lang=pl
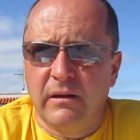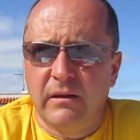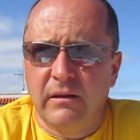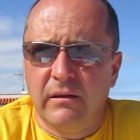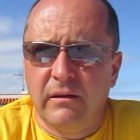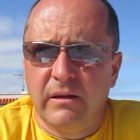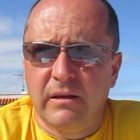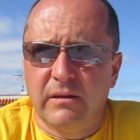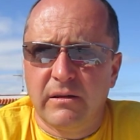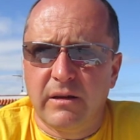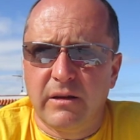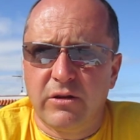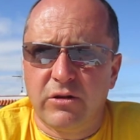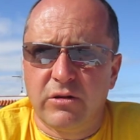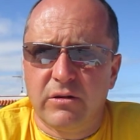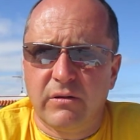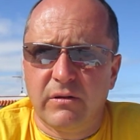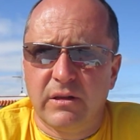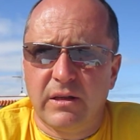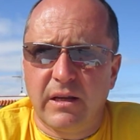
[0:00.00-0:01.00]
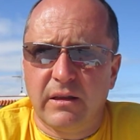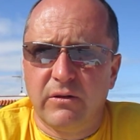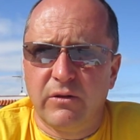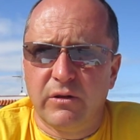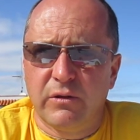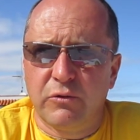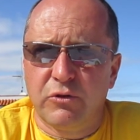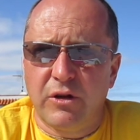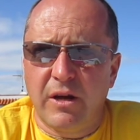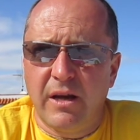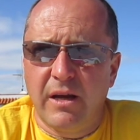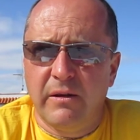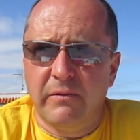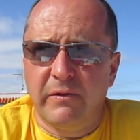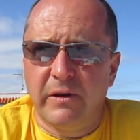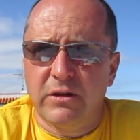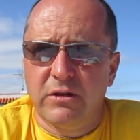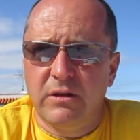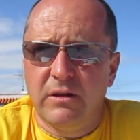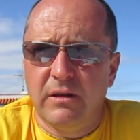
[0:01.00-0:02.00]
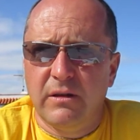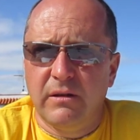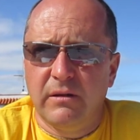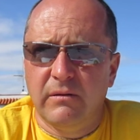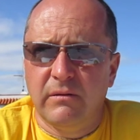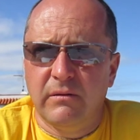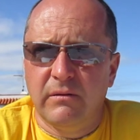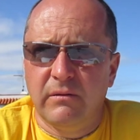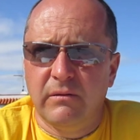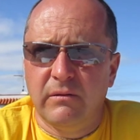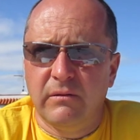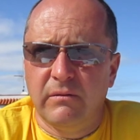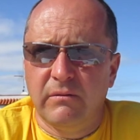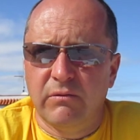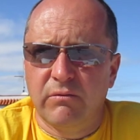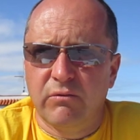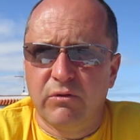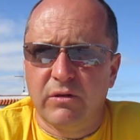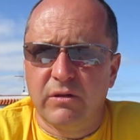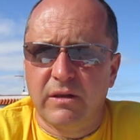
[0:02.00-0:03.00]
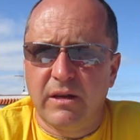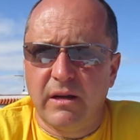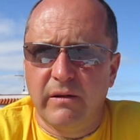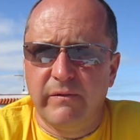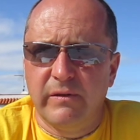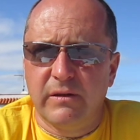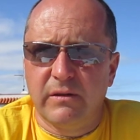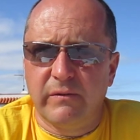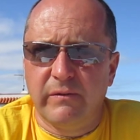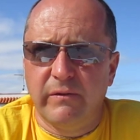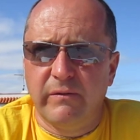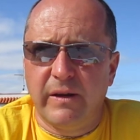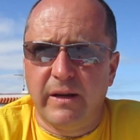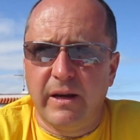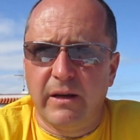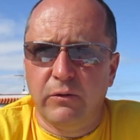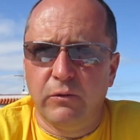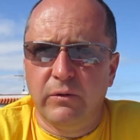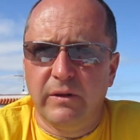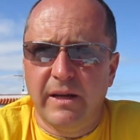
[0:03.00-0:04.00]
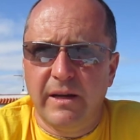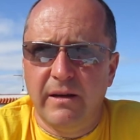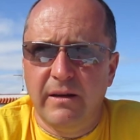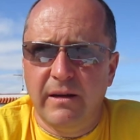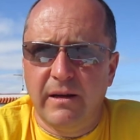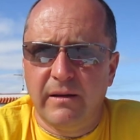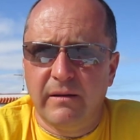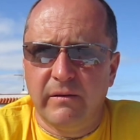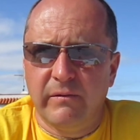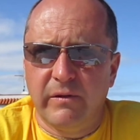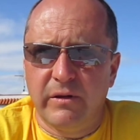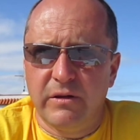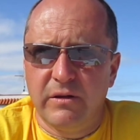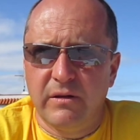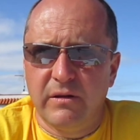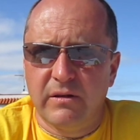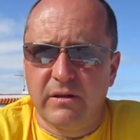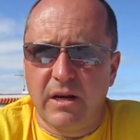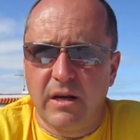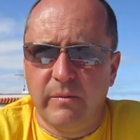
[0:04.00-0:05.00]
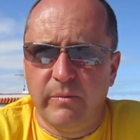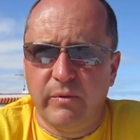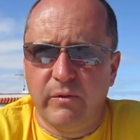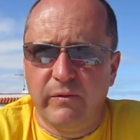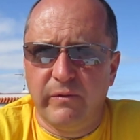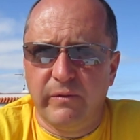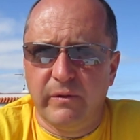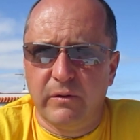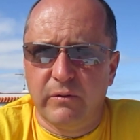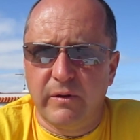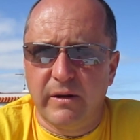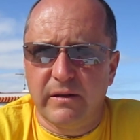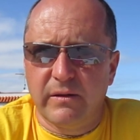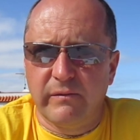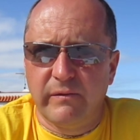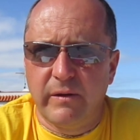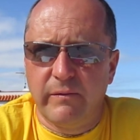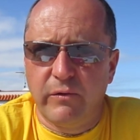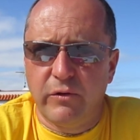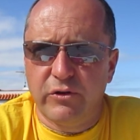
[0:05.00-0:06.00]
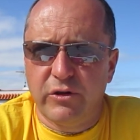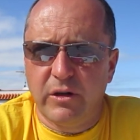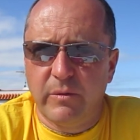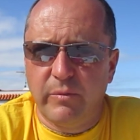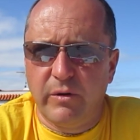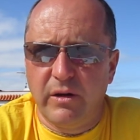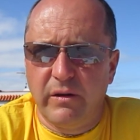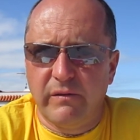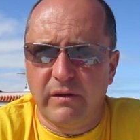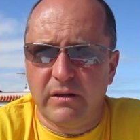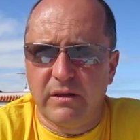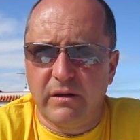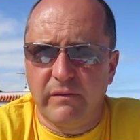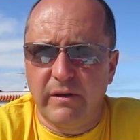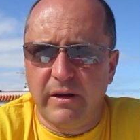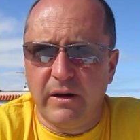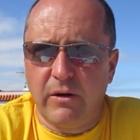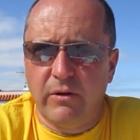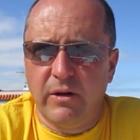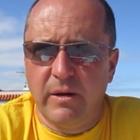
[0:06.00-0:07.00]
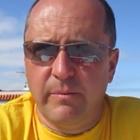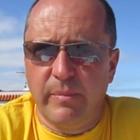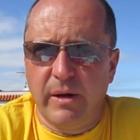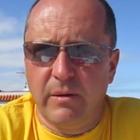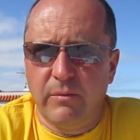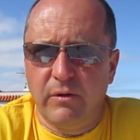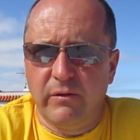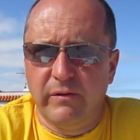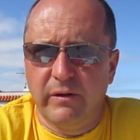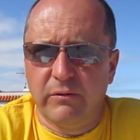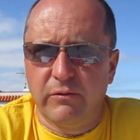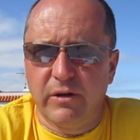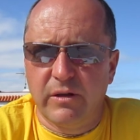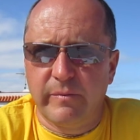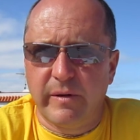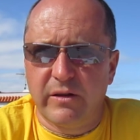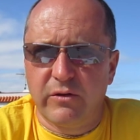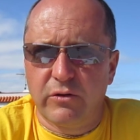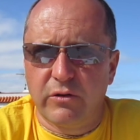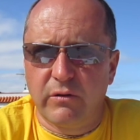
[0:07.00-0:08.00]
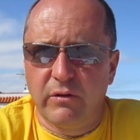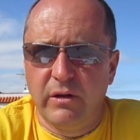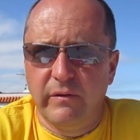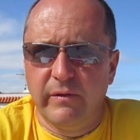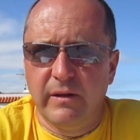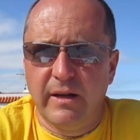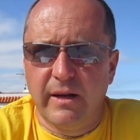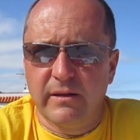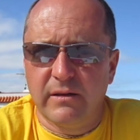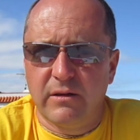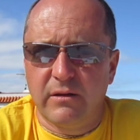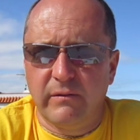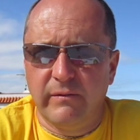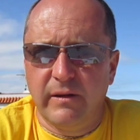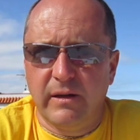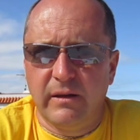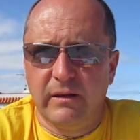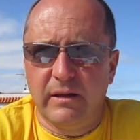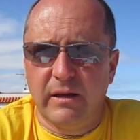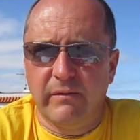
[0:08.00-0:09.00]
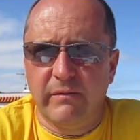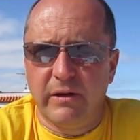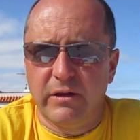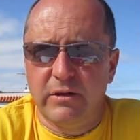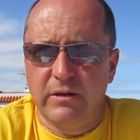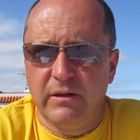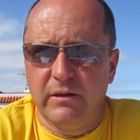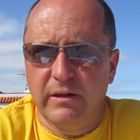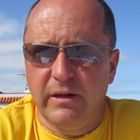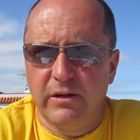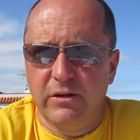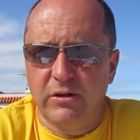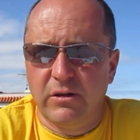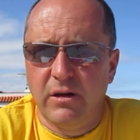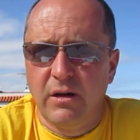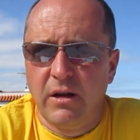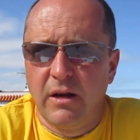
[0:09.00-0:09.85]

E, jest też, ostatnio słyszałem, właśnie y, zostaje wycofywana Nutella właśnie ze sklepów, które są we Włoszech, ponieważ zawiera olej palmowy, który jest bardzo szkodliwy dla zdrowia i tam właśnie też